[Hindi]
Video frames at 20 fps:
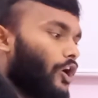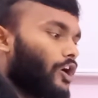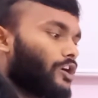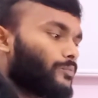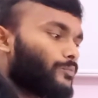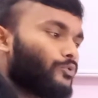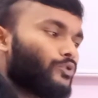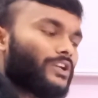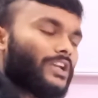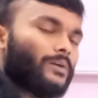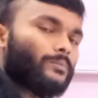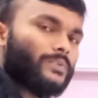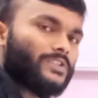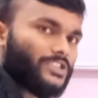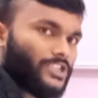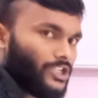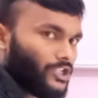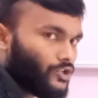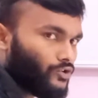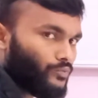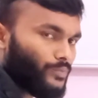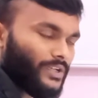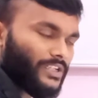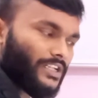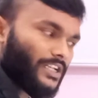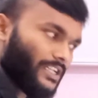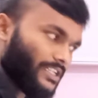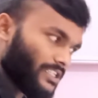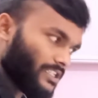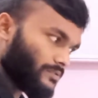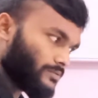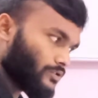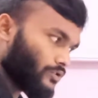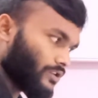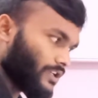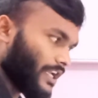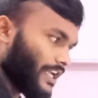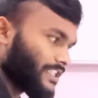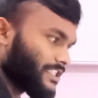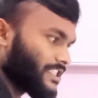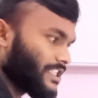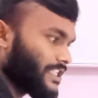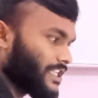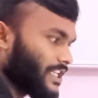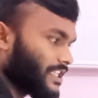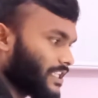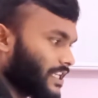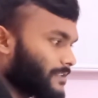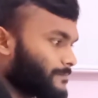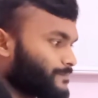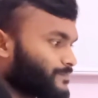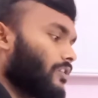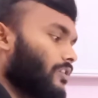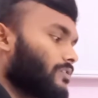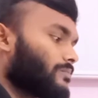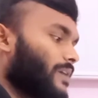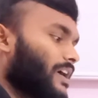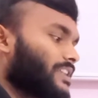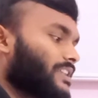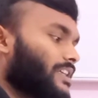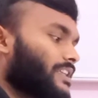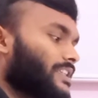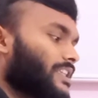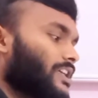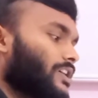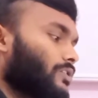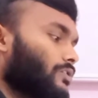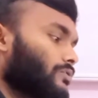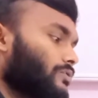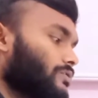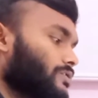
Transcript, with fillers: और पुल कैंपस ए क्यू पटना की तरफ से ऑर्गेनाइज किया जाता है और बात करते हैं कौन